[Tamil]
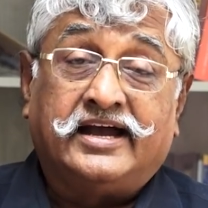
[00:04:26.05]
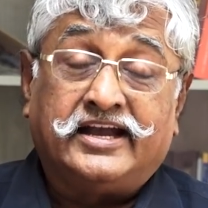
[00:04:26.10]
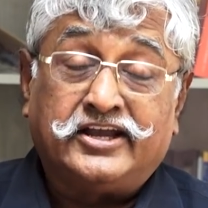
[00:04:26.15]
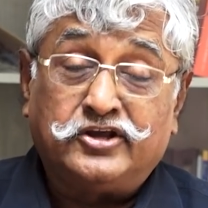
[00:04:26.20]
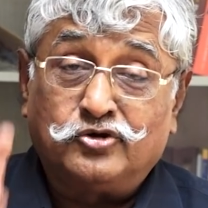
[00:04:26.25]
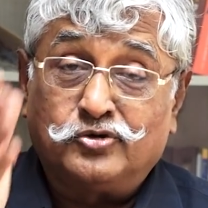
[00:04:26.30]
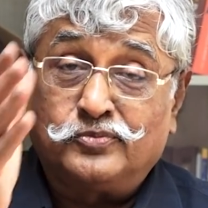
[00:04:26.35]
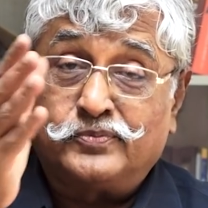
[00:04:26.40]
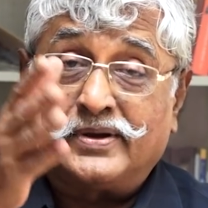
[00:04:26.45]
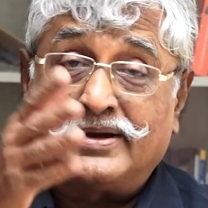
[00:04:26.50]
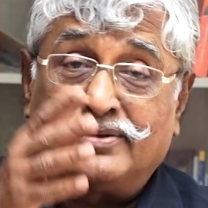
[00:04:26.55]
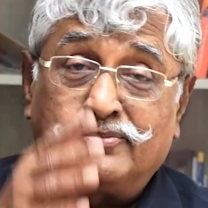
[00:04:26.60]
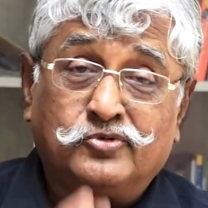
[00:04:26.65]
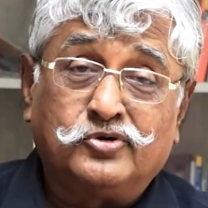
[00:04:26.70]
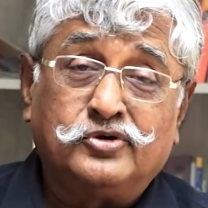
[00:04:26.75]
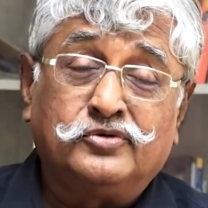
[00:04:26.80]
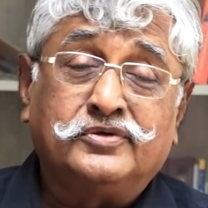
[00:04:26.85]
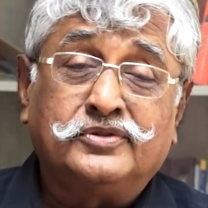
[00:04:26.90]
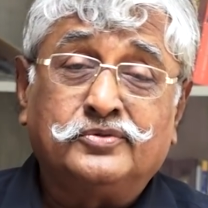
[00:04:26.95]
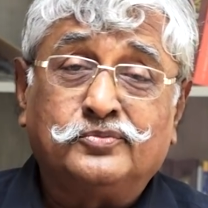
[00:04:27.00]
ஐரோப்பா
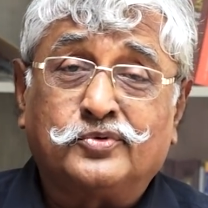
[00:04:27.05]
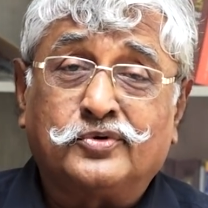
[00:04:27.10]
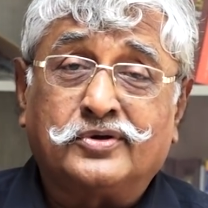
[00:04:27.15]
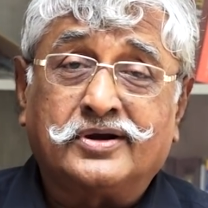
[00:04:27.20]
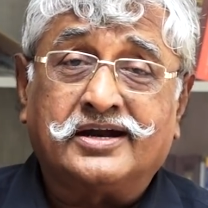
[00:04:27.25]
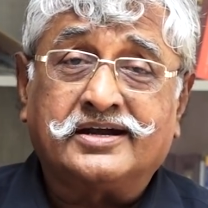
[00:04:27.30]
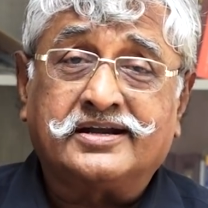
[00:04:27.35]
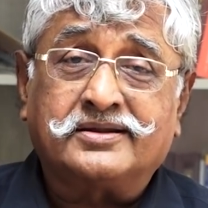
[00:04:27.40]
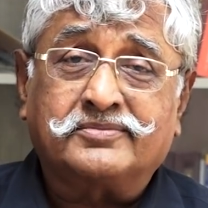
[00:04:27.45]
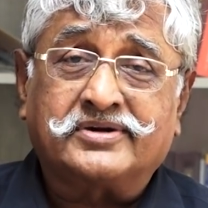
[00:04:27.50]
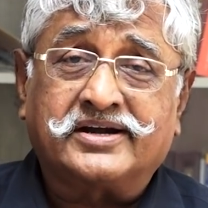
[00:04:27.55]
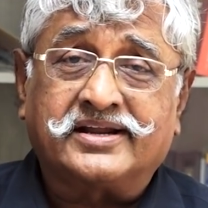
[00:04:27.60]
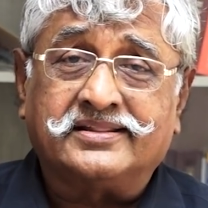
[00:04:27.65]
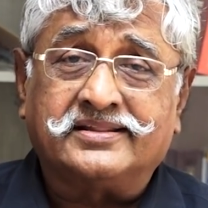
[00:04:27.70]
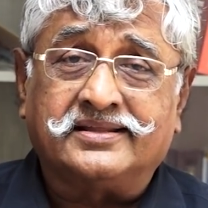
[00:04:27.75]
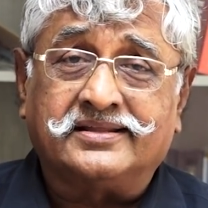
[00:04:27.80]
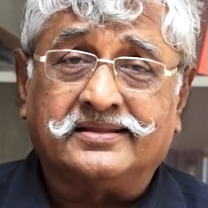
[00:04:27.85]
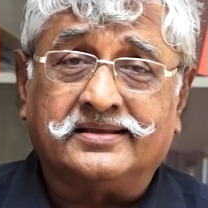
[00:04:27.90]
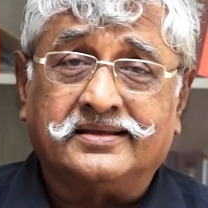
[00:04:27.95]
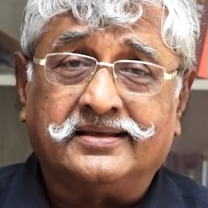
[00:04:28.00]
முழுவதும் போராட்டம்
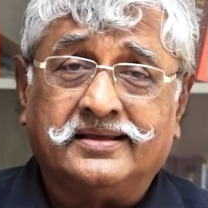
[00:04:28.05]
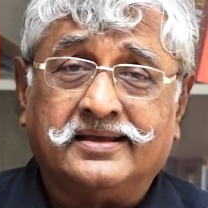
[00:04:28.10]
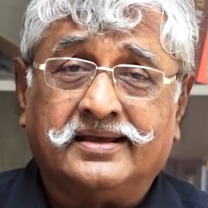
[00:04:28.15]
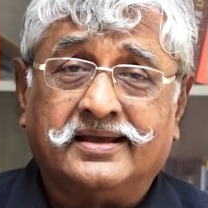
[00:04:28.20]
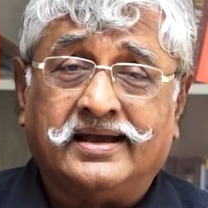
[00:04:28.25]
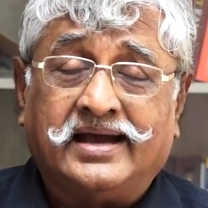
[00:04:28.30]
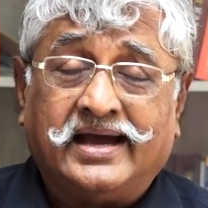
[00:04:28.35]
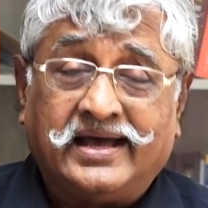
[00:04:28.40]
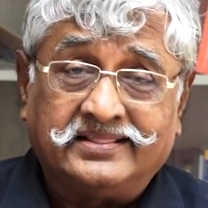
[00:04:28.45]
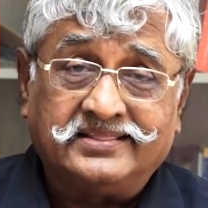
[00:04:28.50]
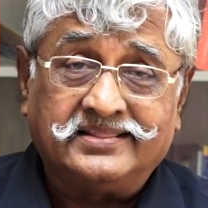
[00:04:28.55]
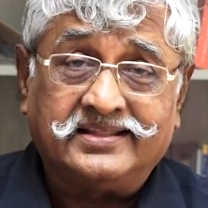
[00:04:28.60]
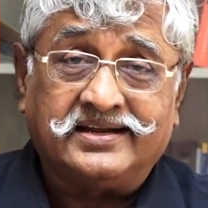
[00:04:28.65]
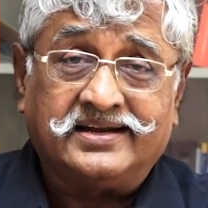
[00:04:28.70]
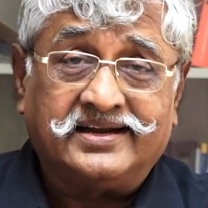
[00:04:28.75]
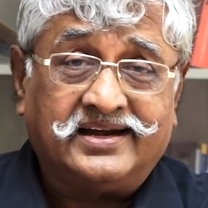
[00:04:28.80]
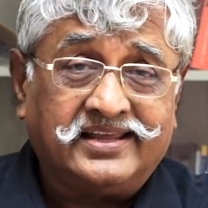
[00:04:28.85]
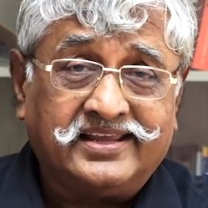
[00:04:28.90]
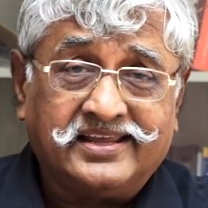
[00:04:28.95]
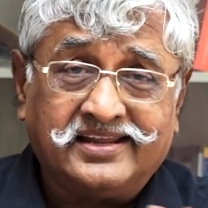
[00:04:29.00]
நடந்தது அந்த
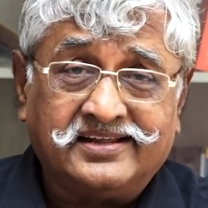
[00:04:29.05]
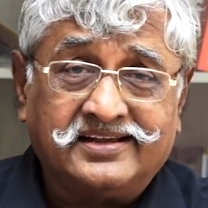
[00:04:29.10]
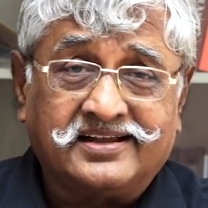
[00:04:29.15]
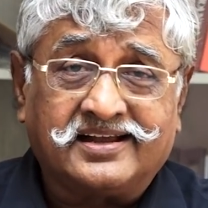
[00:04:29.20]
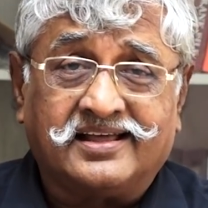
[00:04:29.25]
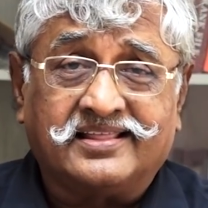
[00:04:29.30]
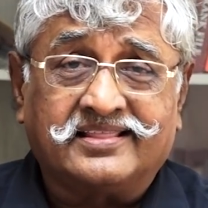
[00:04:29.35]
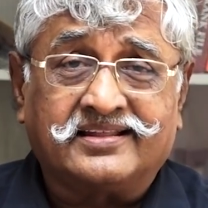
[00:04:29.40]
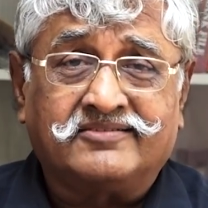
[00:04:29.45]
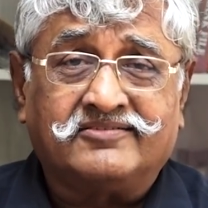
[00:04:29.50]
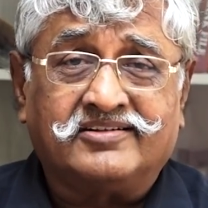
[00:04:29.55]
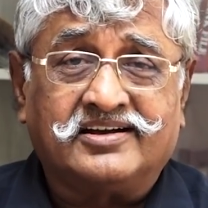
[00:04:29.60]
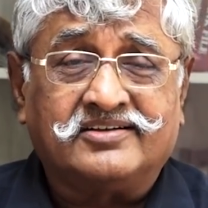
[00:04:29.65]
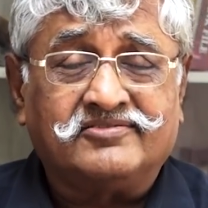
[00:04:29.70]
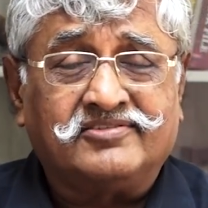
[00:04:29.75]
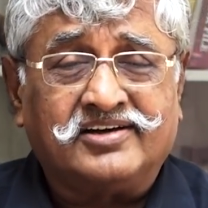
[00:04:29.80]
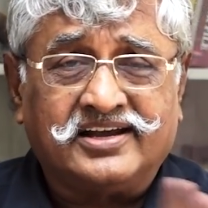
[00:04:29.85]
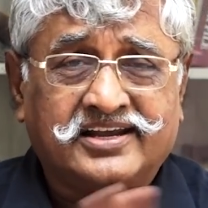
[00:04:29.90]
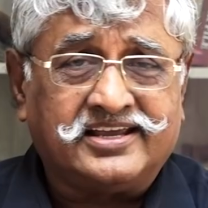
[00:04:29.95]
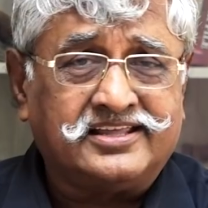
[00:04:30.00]
இளைஞனுக்கு
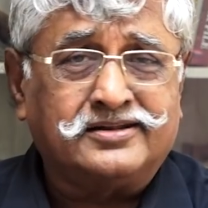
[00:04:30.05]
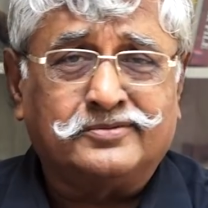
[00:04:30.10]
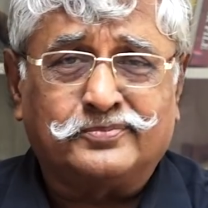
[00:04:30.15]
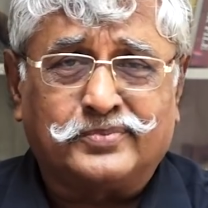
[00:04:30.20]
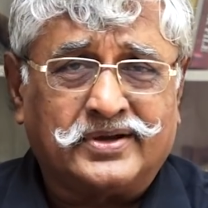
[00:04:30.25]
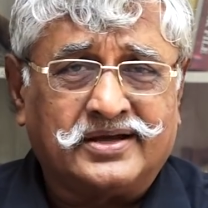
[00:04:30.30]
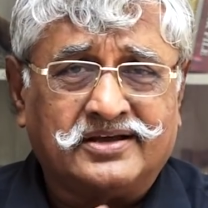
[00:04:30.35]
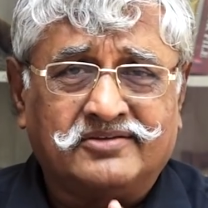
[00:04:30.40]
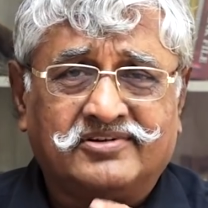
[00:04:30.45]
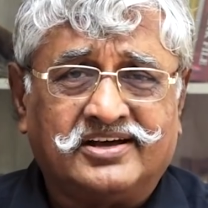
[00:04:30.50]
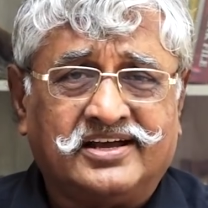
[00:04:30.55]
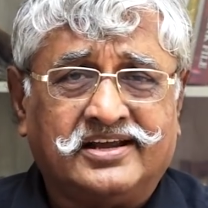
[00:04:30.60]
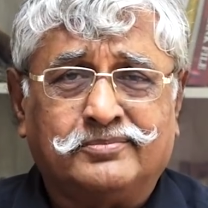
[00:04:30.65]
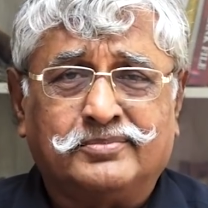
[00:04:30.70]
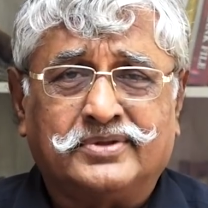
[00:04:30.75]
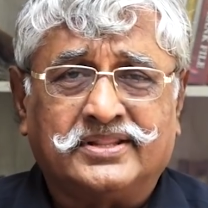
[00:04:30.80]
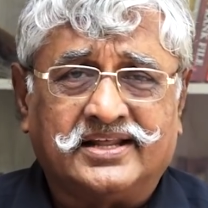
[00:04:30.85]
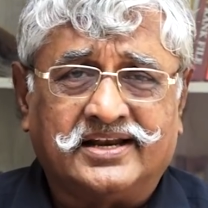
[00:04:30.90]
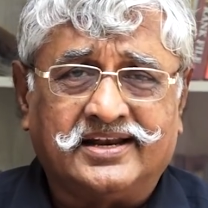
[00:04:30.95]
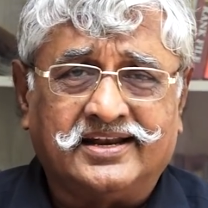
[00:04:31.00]
ஆதரவாகவா எதிர்ப்பாகவா
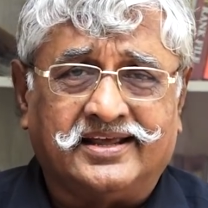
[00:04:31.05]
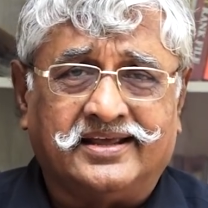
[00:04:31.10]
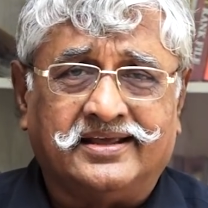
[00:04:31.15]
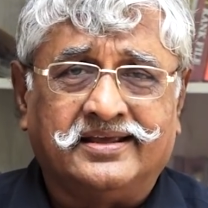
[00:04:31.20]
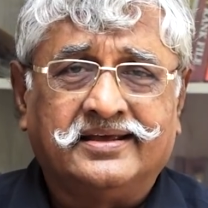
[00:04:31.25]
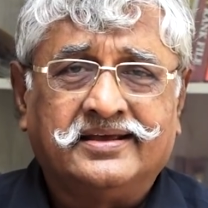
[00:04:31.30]
என்பதல்ல